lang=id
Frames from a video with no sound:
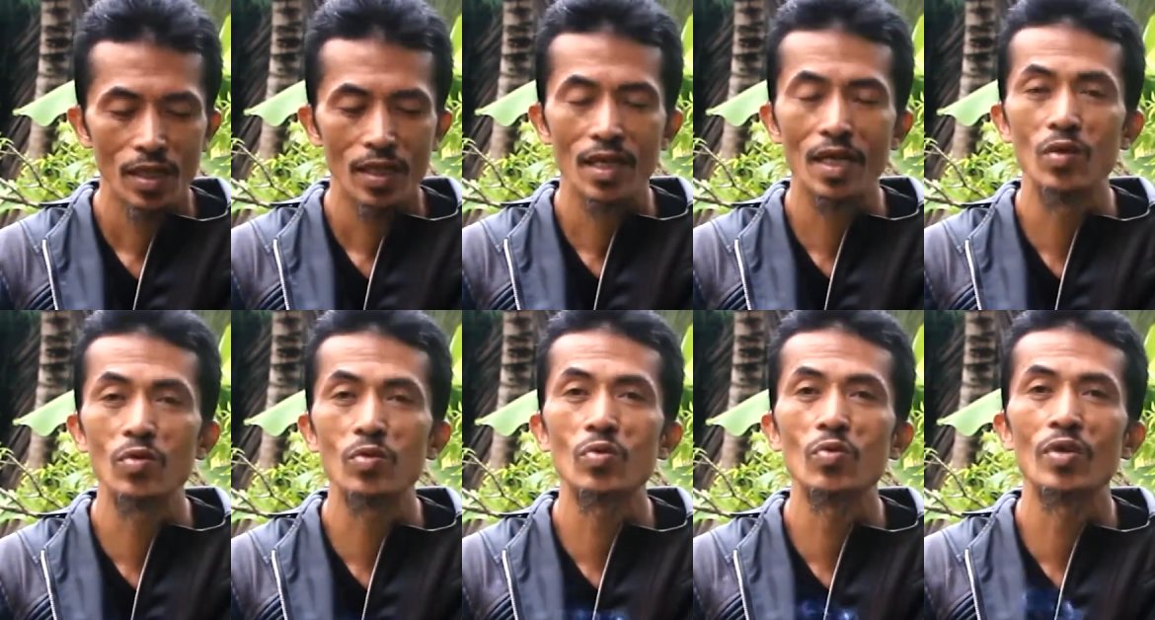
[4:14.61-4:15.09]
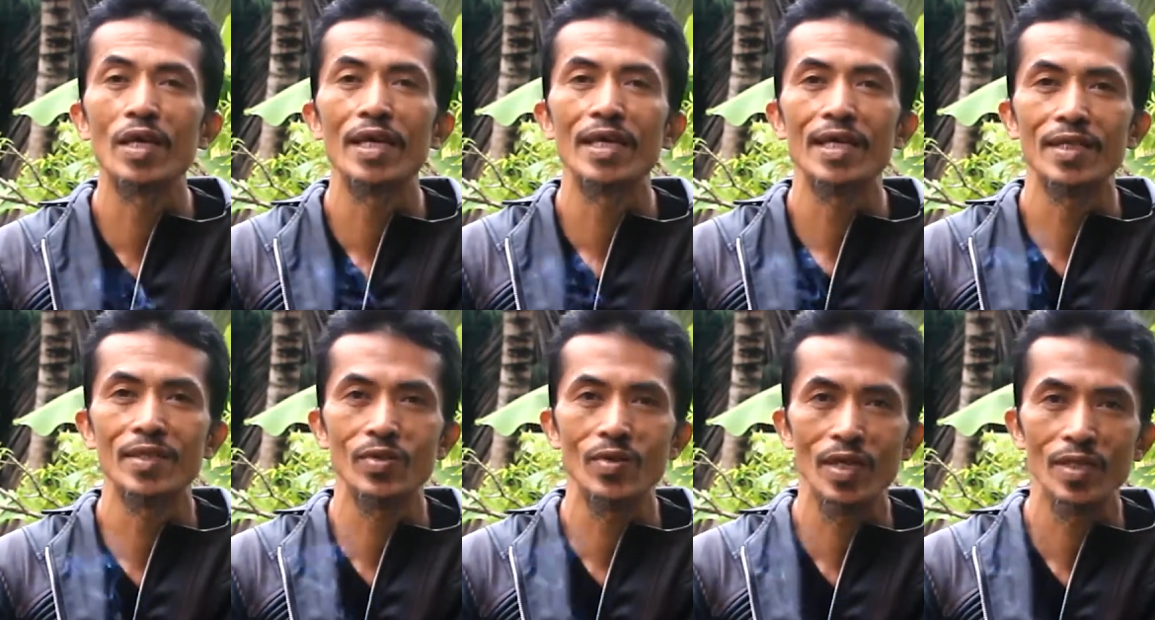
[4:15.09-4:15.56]
lalu
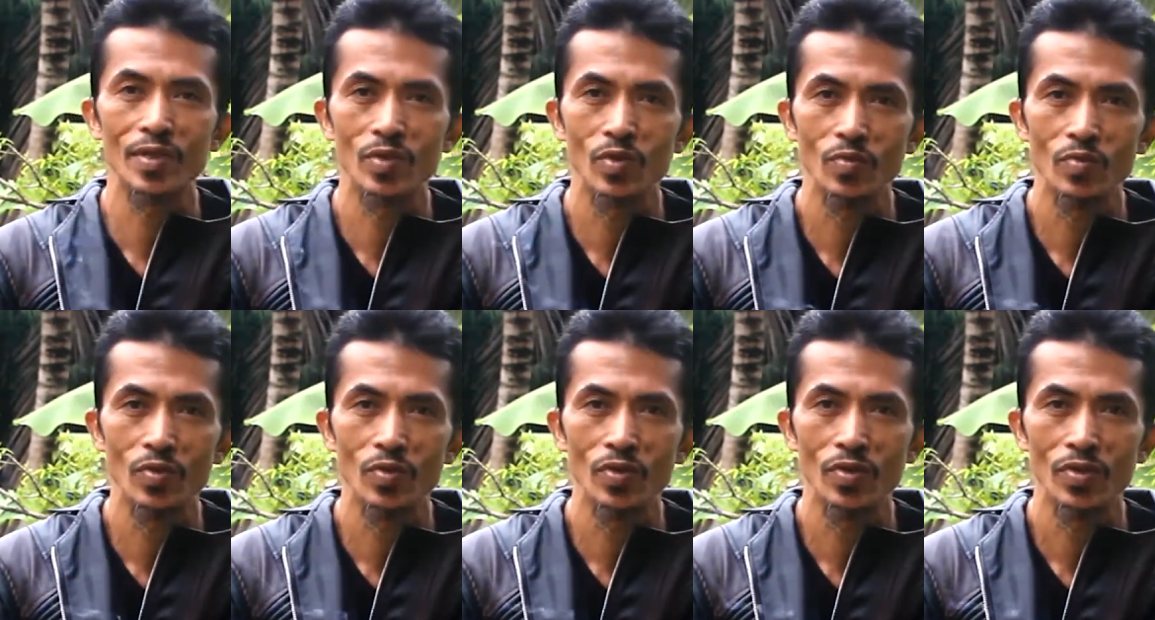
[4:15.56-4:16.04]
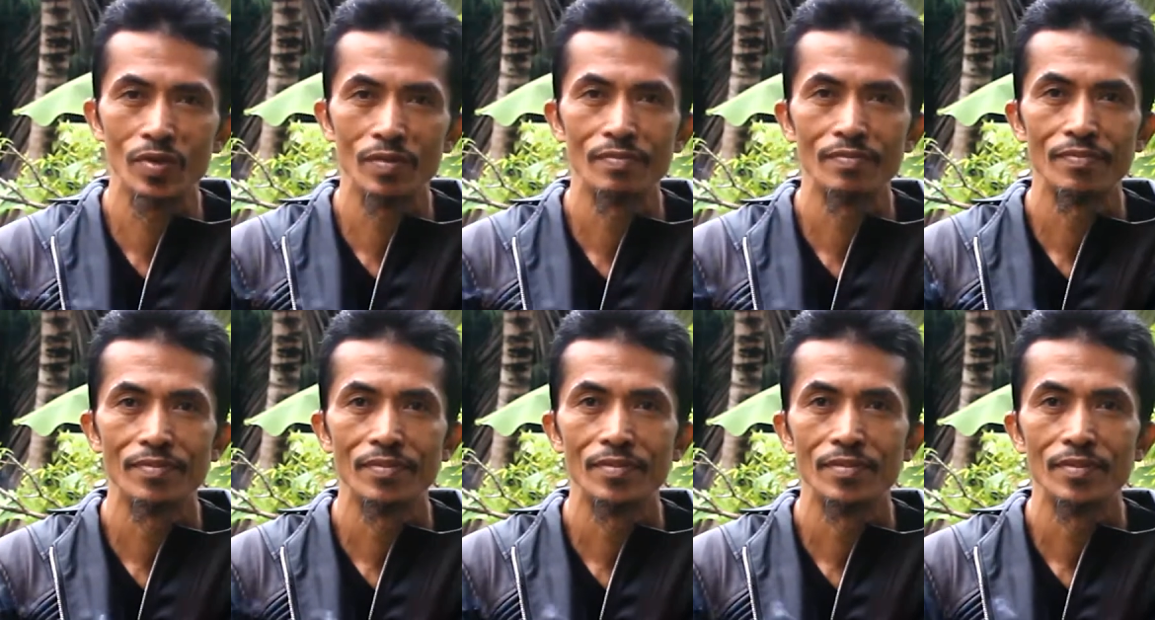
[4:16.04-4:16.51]
tunaikan sholat subuh.
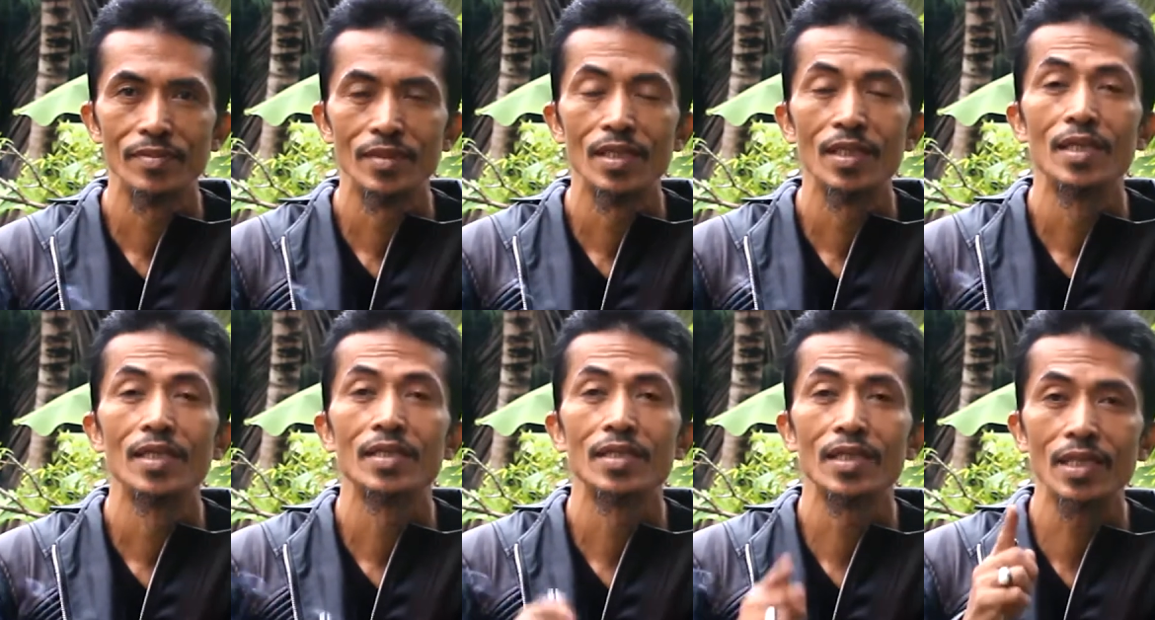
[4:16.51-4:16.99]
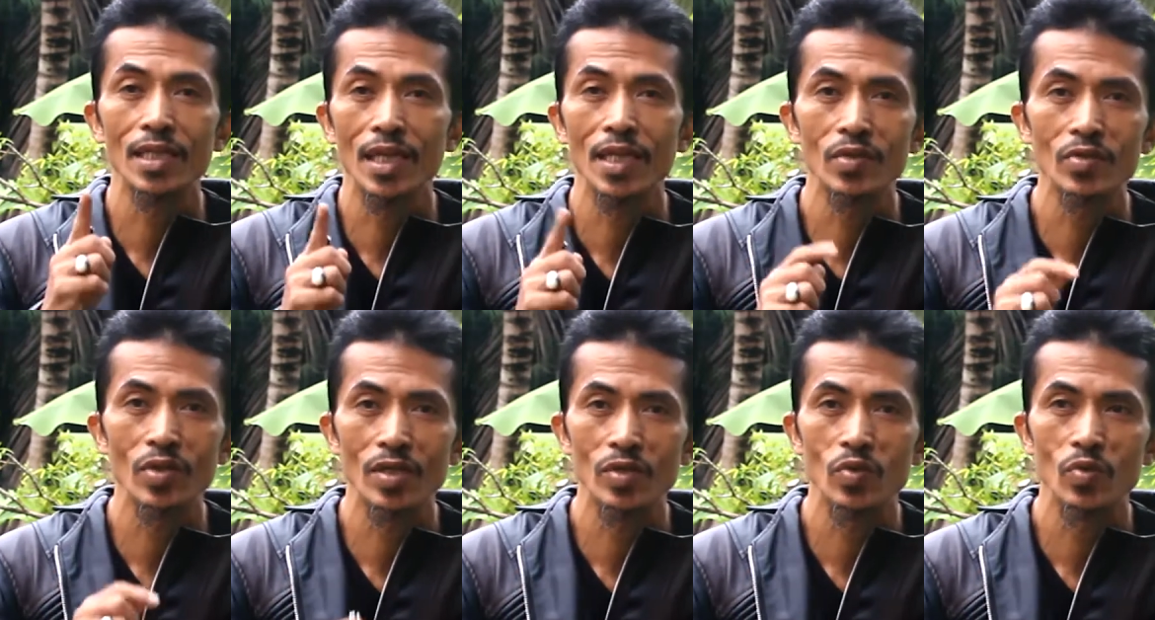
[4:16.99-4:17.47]

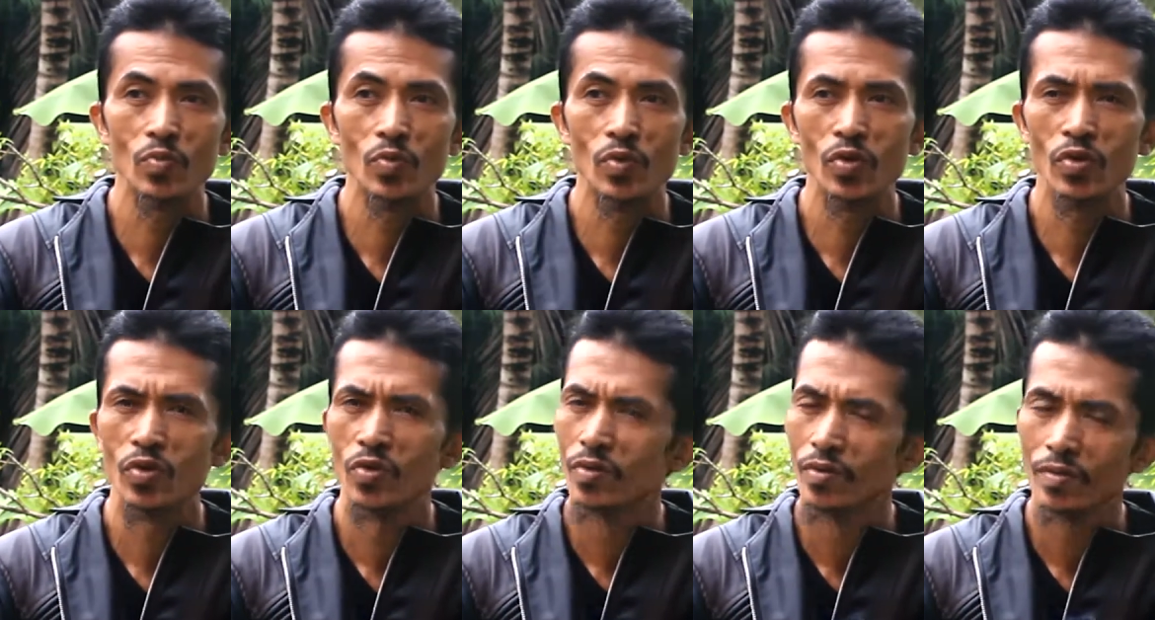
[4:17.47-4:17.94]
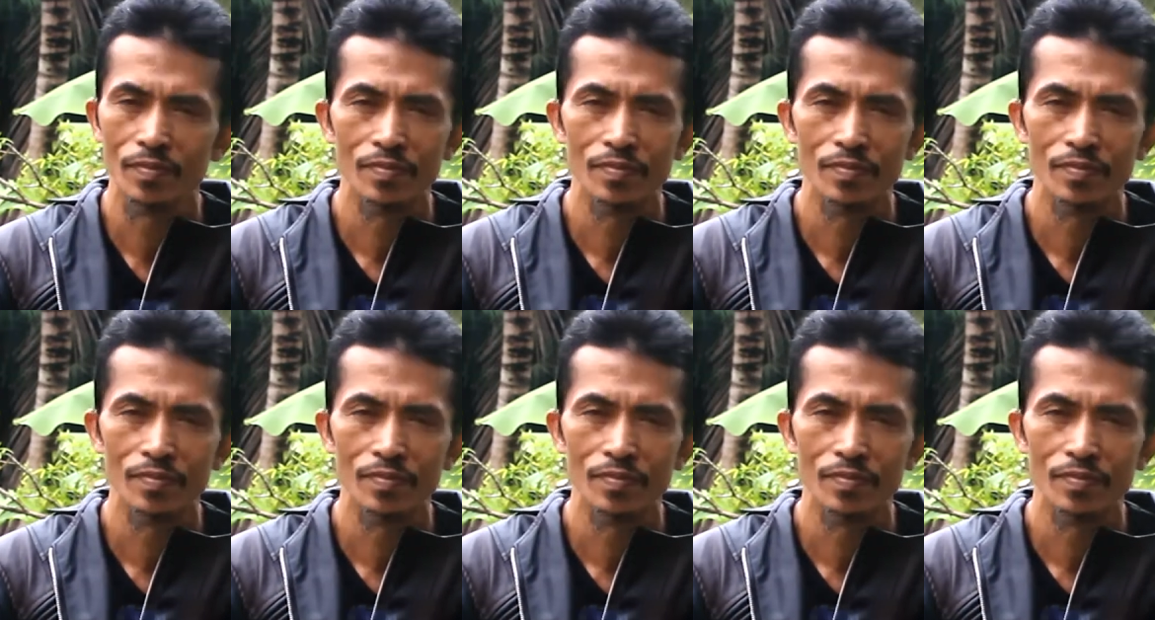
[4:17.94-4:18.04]
Setelah sholat subuh,